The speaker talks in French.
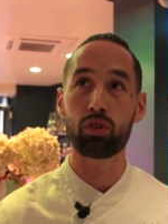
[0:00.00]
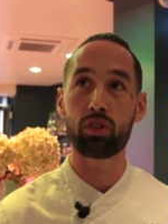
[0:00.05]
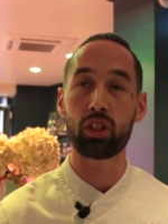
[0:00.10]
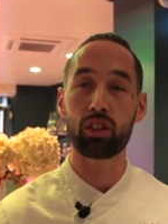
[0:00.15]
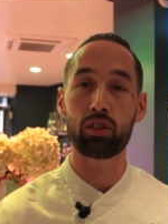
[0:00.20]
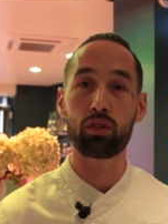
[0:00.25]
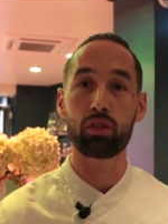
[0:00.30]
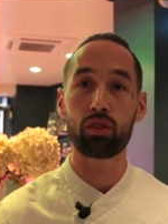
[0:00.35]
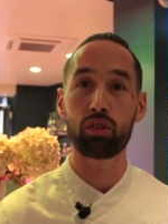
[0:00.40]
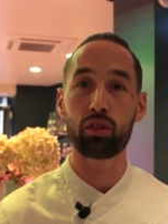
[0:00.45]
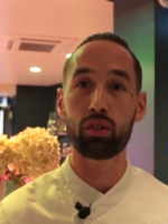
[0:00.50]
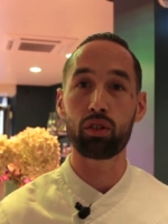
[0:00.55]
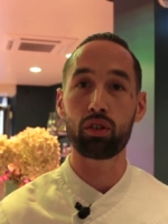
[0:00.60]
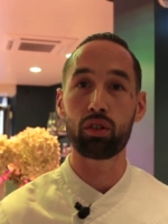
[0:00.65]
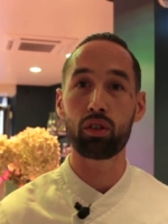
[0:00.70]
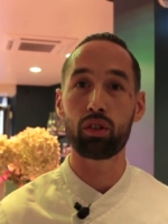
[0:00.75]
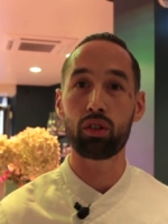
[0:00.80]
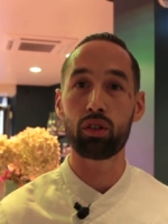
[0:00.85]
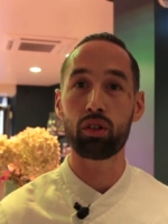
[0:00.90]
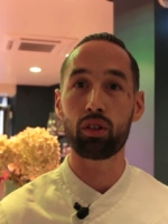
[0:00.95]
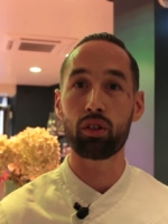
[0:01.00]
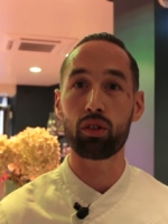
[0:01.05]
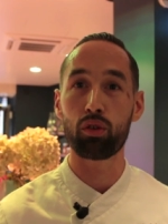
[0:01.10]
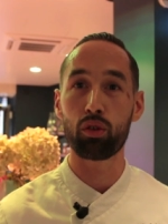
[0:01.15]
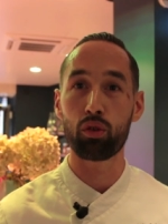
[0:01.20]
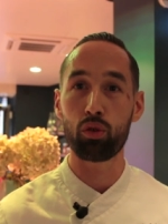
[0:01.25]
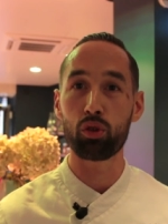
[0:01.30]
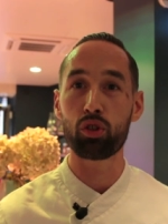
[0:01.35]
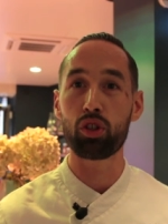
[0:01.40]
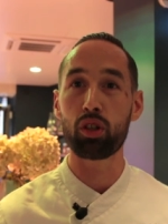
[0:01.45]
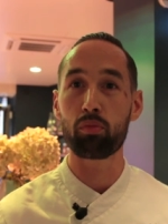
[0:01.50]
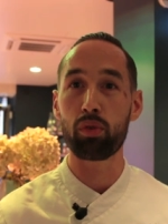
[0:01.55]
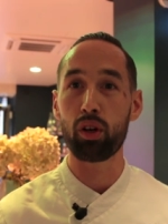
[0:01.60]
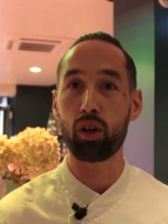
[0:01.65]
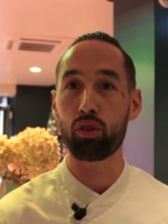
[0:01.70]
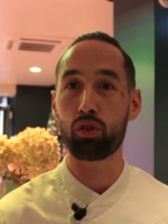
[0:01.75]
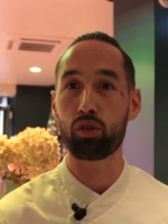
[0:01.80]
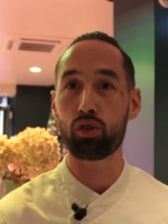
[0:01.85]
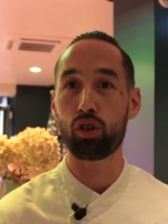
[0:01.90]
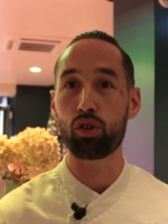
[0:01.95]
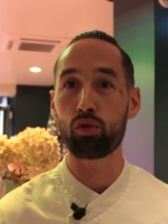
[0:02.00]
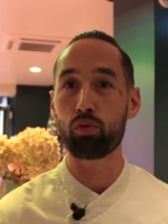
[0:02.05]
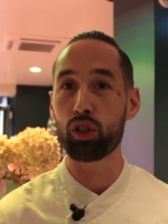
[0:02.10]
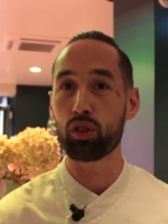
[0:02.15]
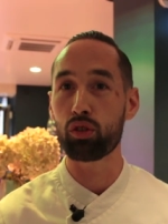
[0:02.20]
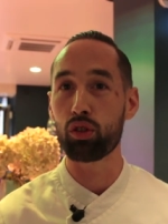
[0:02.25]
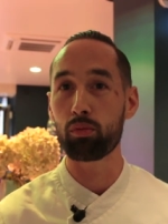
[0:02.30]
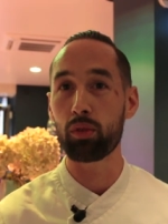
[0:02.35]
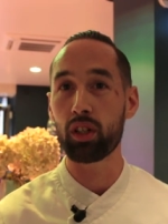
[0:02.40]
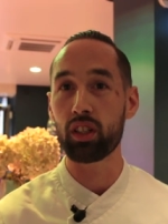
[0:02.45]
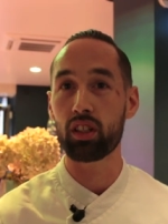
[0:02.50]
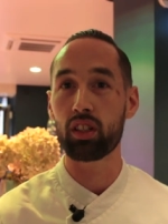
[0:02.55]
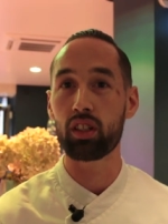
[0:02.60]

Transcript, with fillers: d'être recruté par Jean-Louis Thomas,